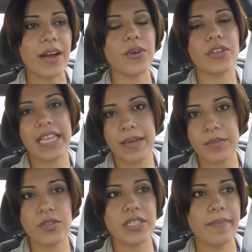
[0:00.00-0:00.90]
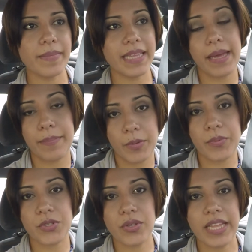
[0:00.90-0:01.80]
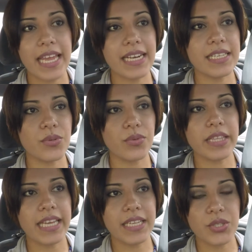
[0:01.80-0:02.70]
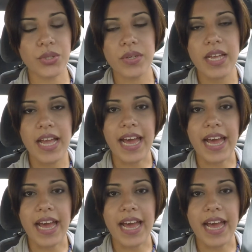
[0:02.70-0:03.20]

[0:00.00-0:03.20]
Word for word: acordémonos de, proporcionarles un techo